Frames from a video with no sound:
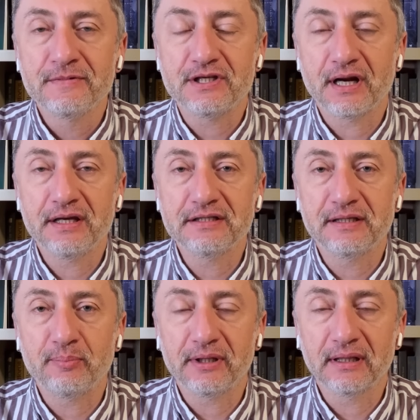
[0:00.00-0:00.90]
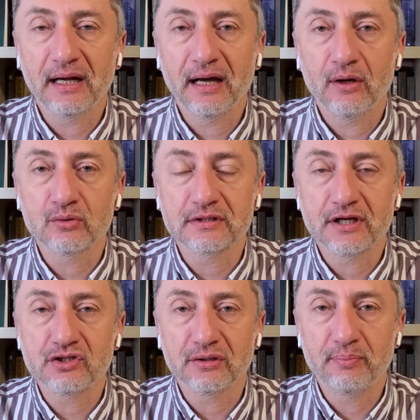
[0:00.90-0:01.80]
Террористы предлагают,
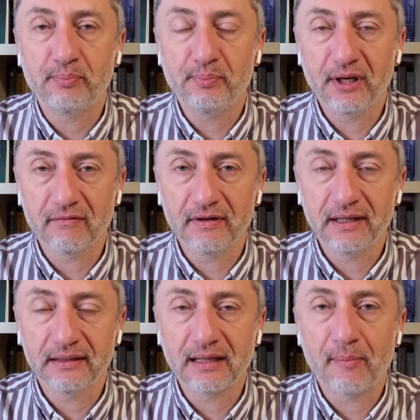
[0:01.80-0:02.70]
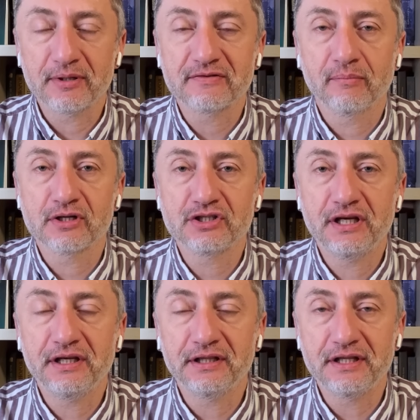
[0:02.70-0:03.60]
значит, первый этап
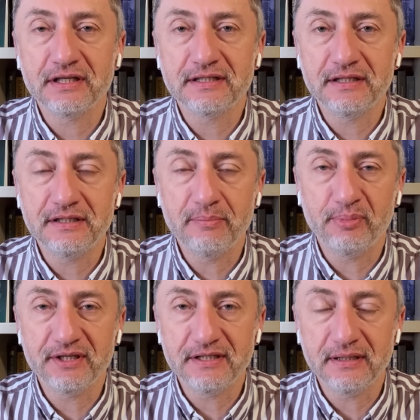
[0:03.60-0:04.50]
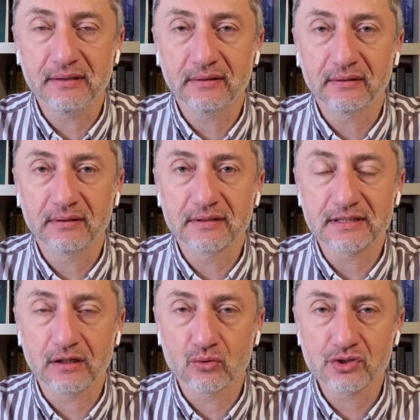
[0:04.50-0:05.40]
освобождения 35
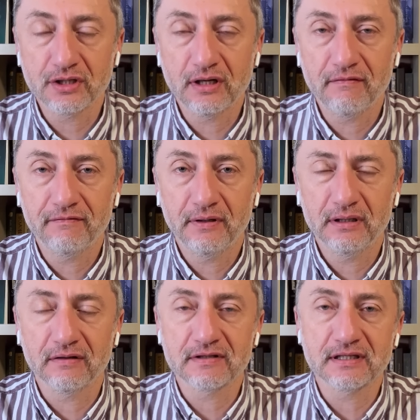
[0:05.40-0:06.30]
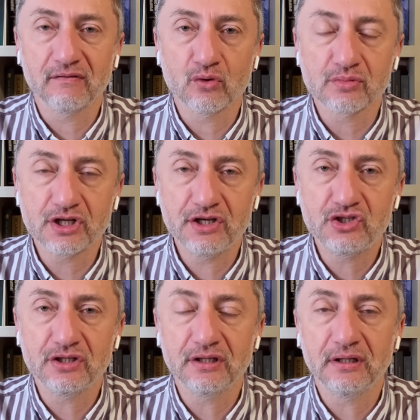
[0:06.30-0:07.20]
заложников. Это в основном
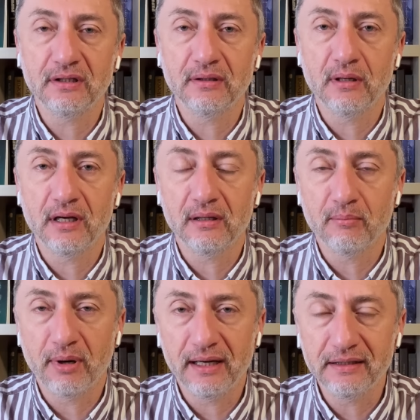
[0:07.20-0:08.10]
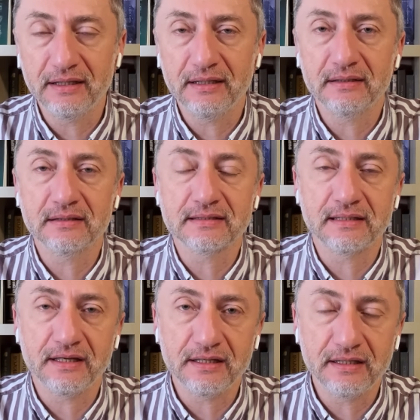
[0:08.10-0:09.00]
женщины, э, больные,
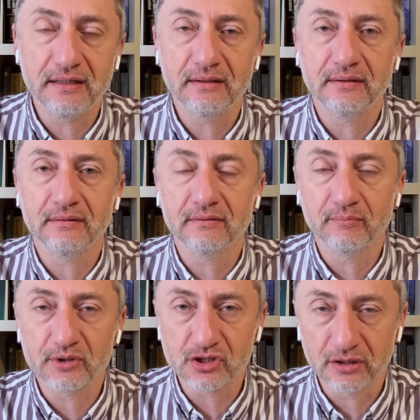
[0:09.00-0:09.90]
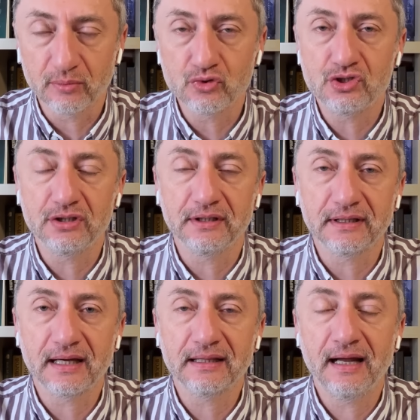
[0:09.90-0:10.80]
старики, э, пожилые мужчины и
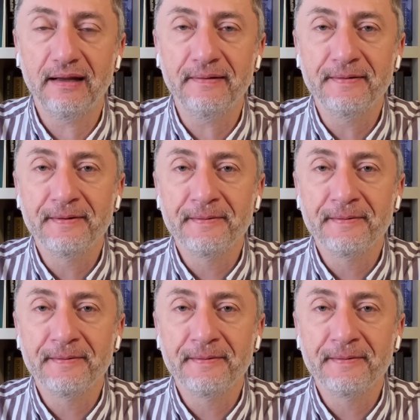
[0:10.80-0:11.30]
так далее.